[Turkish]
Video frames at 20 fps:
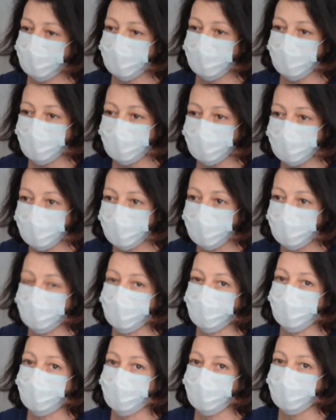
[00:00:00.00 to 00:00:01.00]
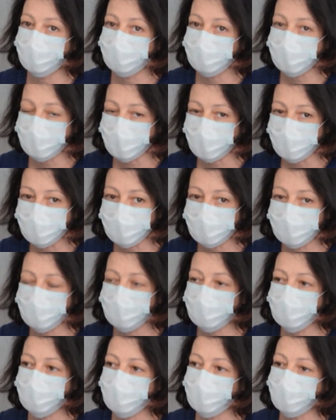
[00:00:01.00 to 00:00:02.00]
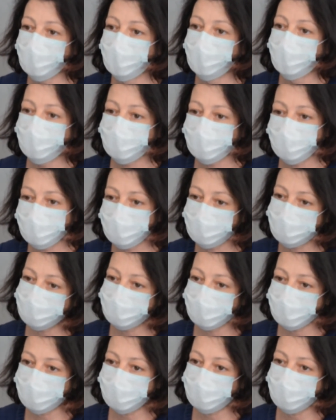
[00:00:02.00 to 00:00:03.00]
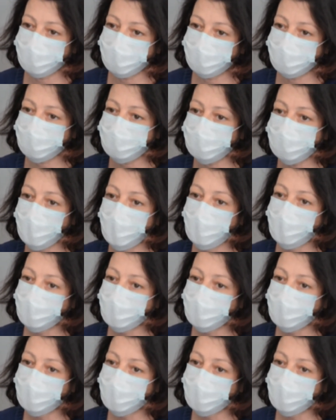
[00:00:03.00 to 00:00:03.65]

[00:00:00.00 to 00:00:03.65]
Biz her yere elimiz erdiğince dağıtıma çıkıyoruz.